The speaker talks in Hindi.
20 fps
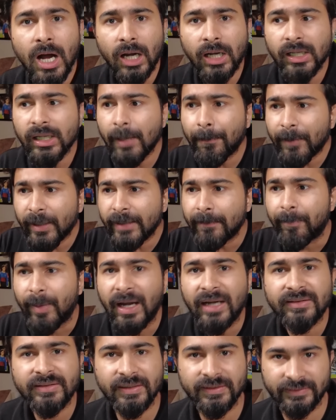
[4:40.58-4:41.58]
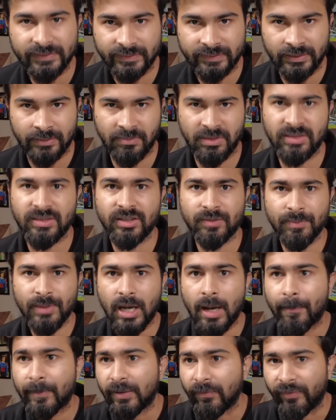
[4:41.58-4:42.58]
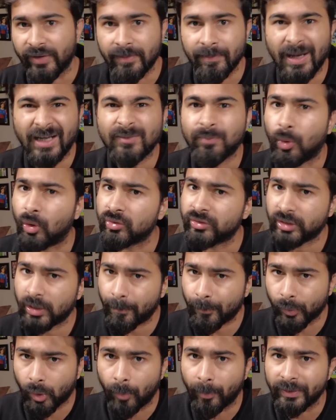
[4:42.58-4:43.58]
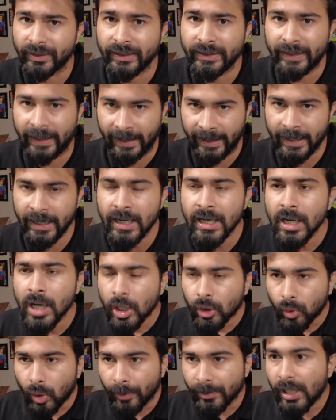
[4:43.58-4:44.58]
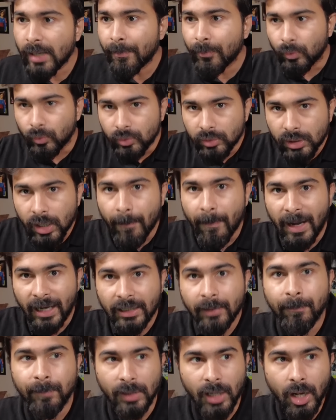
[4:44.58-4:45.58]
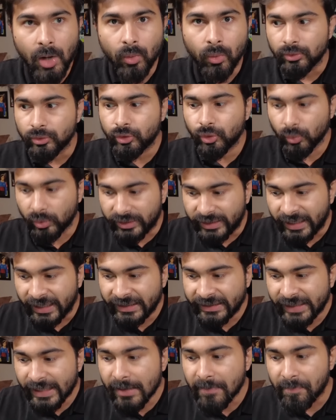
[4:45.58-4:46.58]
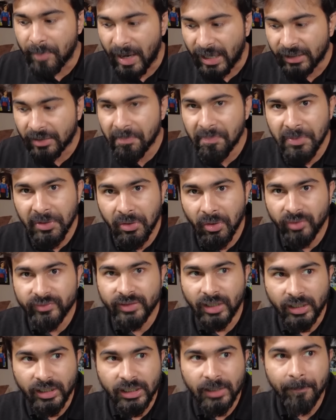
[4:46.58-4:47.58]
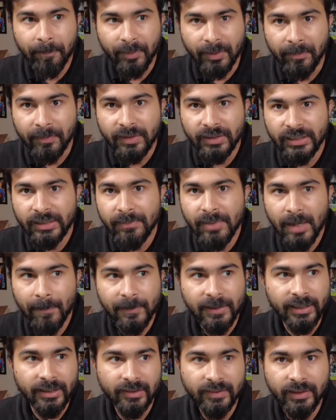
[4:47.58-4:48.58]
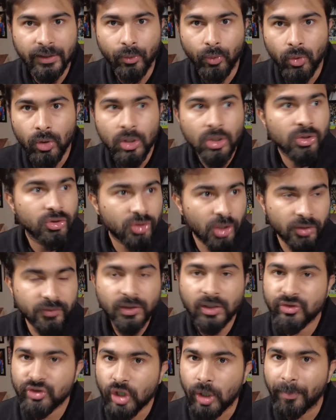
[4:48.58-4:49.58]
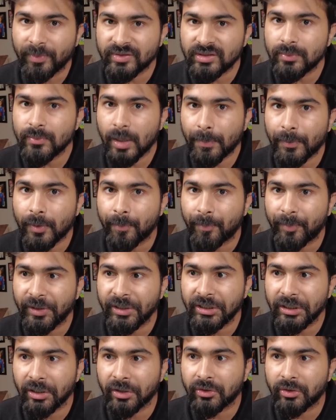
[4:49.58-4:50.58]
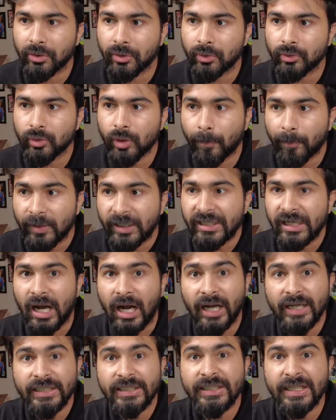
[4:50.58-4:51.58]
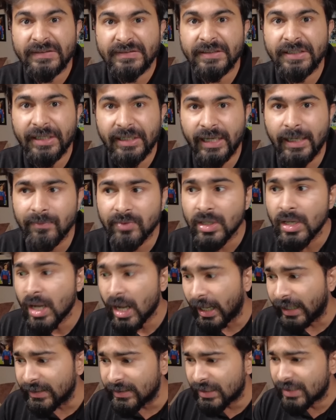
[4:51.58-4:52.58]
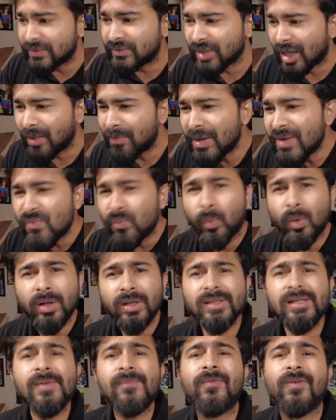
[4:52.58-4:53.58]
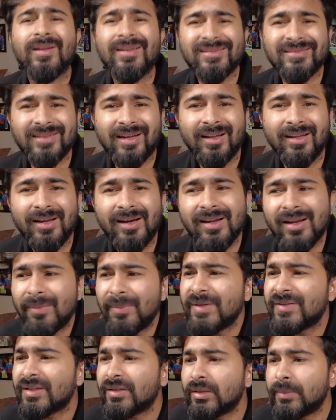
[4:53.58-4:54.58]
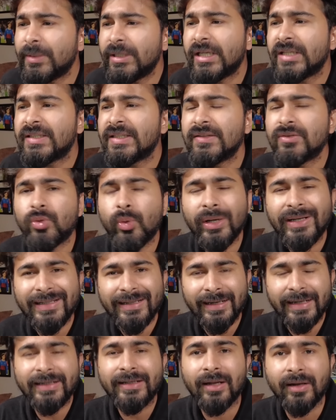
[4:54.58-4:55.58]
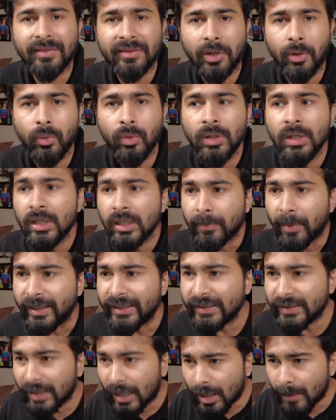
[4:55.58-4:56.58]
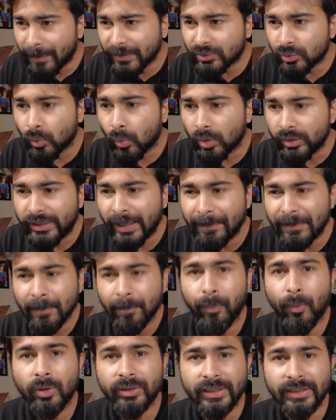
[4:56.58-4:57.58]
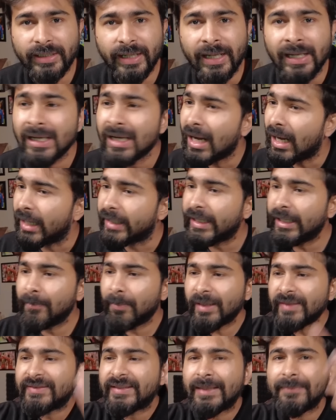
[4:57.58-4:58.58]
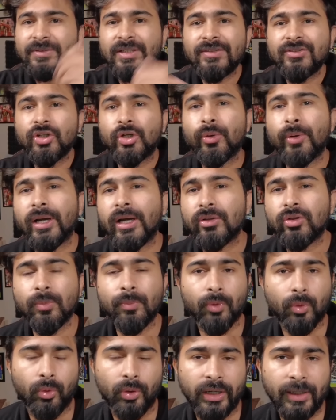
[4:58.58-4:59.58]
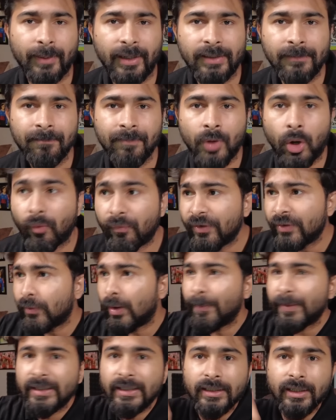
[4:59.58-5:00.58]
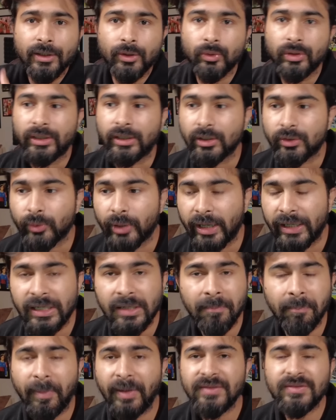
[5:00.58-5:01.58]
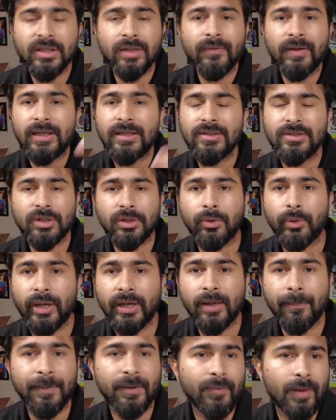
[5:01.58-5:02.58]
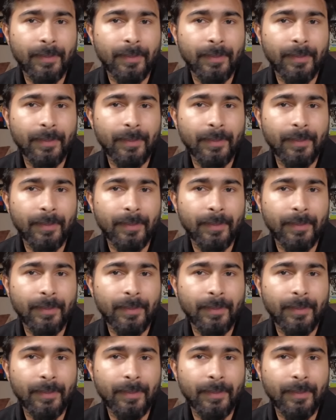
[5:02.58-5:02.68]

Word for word: अगर आपका एक बैक थ्री सिस्टम है जिसमें आपके विंग बैक्स बहुत ज्यादा प्रोमिनेंट हैं तो यार उनका बैकअप लाओ यू गेट देयर बैकअप बिकॉज अगर एक प्रीमियर लीग में आप खेलते हो साथ साथ चैंपियंस लीग में आप कम्पीट करते हो तो यू आर प्लेइंग हाई इंटेंसिटी गेम्स एंड ये साल भाई वर्ल्ड कप वाला साल है यार हमेशा से मैं ये चीज को इटेरेट करता हूँ भाई यहाँ पे स्कॉट डेप्थ इंपॉर्टेंट है अगेन भाई जेम्स इंजर्ड होएगा तुम रोगे भाई और फिर वहाँ पे इंग्लैंड को दिक्कत होएगी बेन चिलवेल इंजर्ड होएगा फिर